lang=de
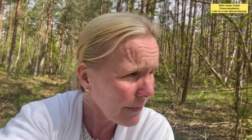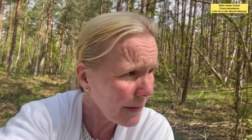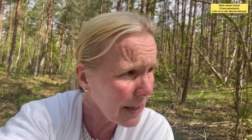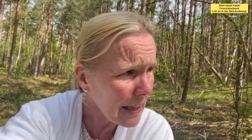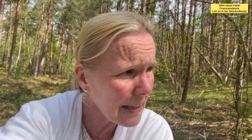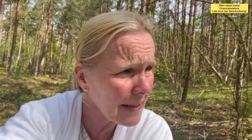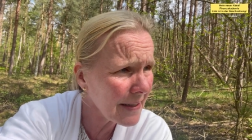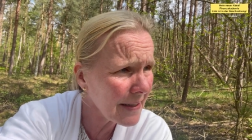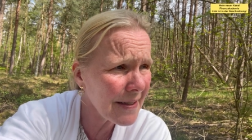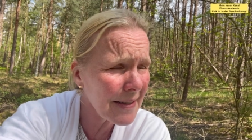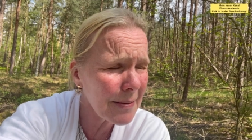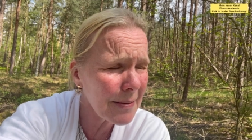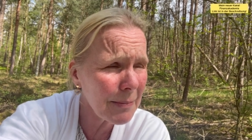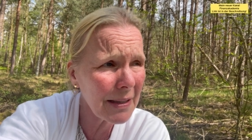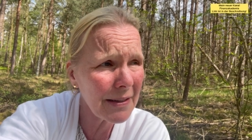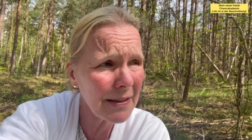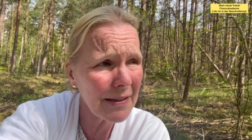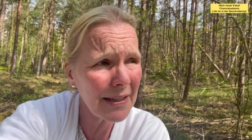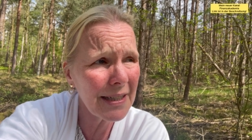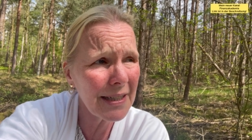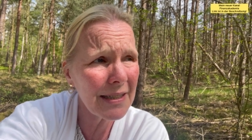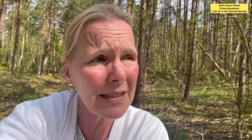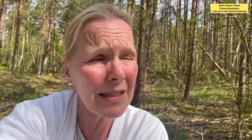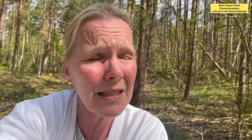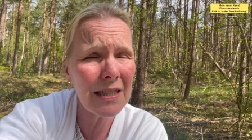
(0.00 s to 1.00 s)
es ist immer
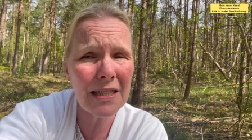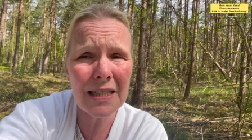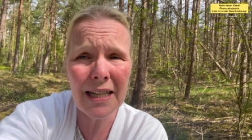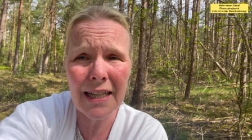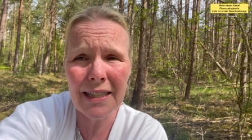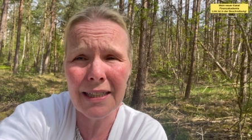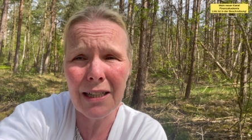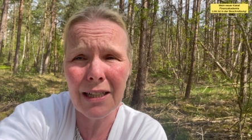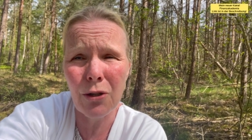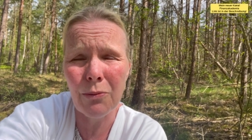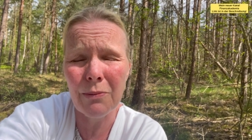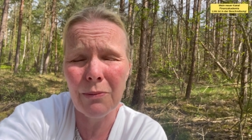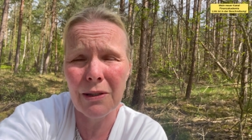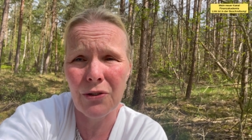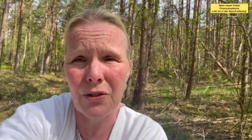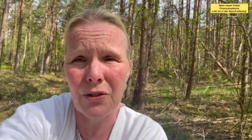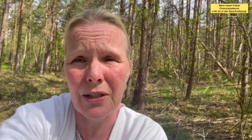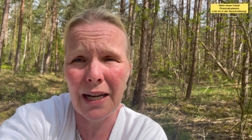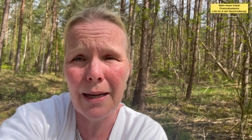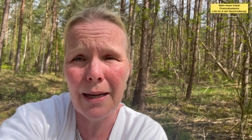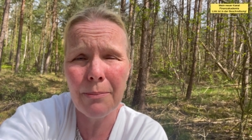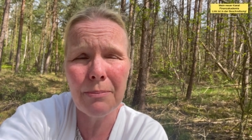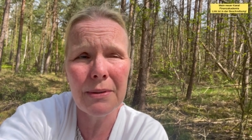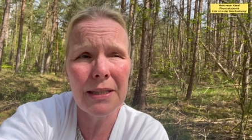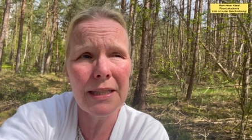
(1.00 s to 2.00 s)
sehr interessant, auch mal so ein
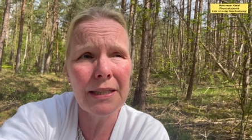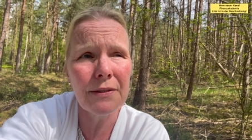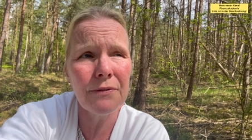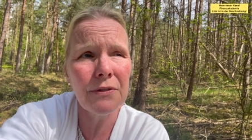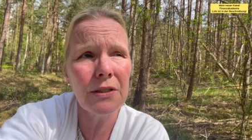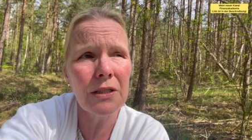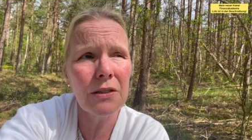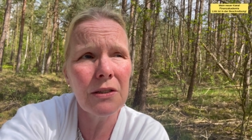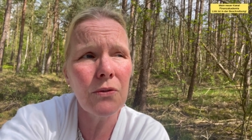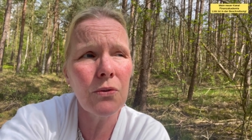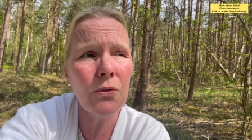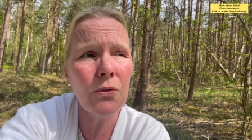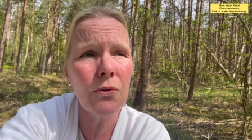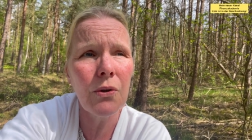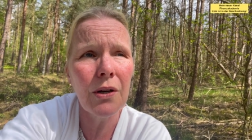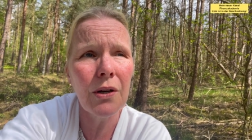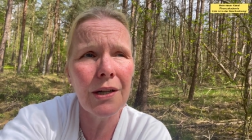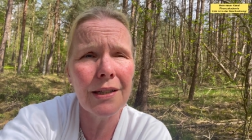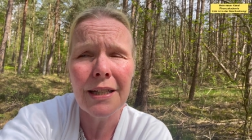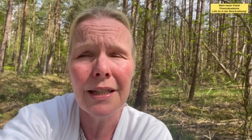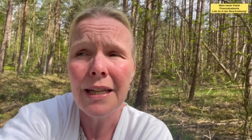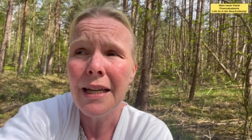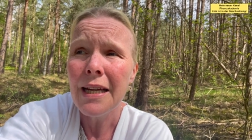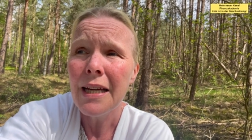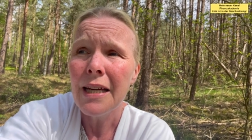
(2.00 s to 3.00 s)
Update wieder zu
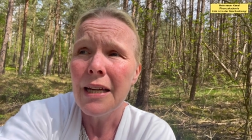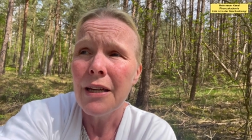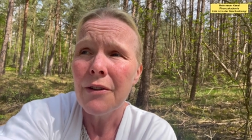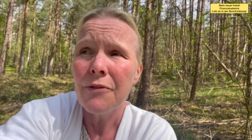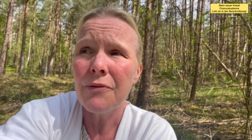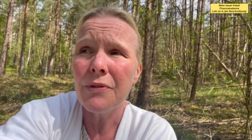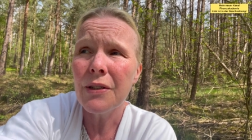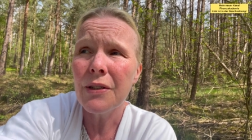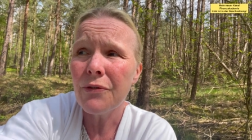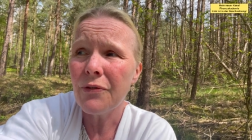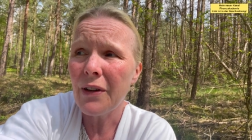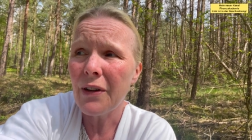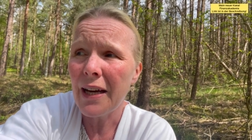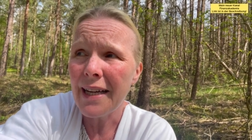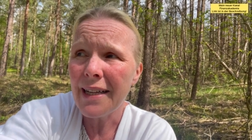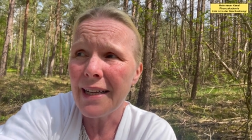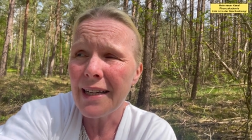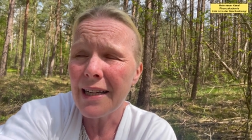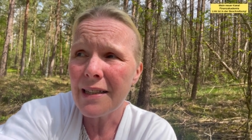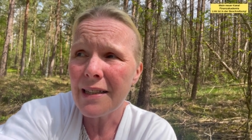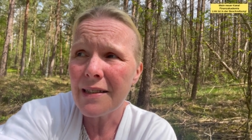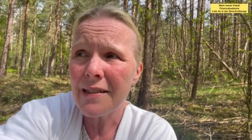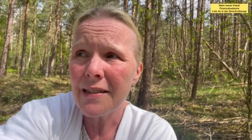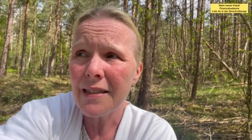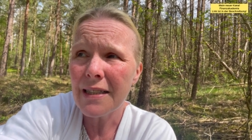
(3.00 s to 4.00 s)
hören. Wie
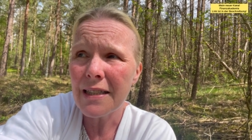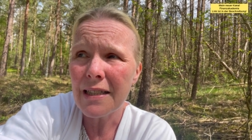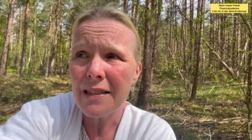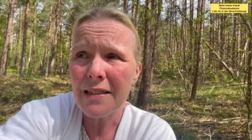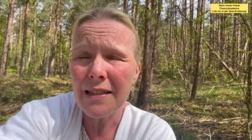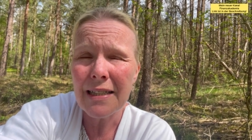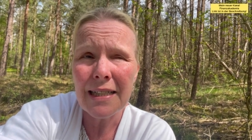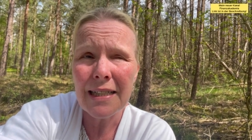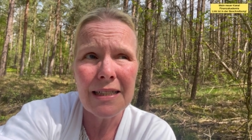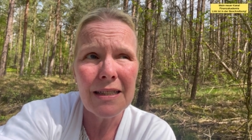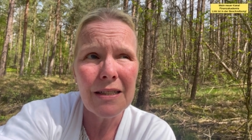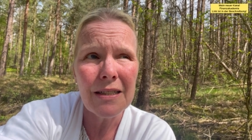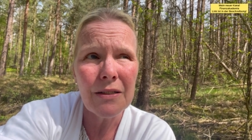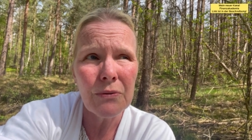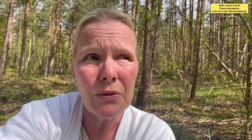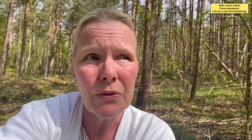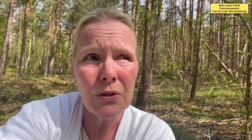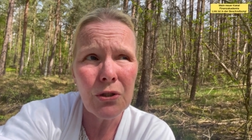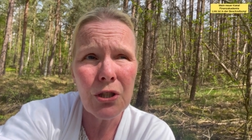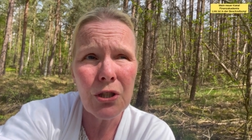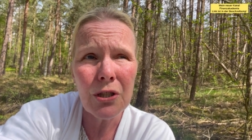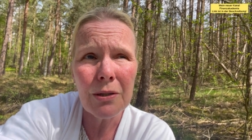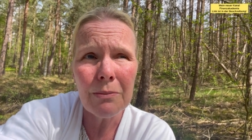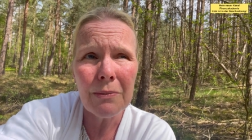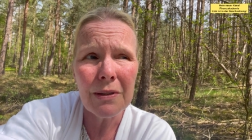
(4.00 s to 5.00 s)
verändert sich das Ganze?
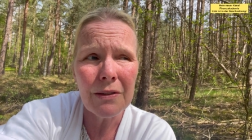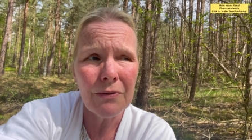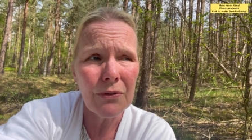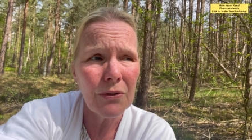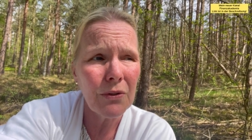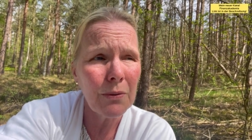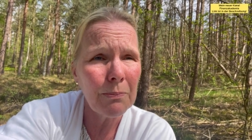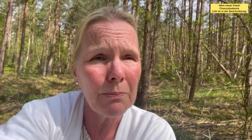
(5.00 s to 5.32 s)
Wird schlimmer? Wird es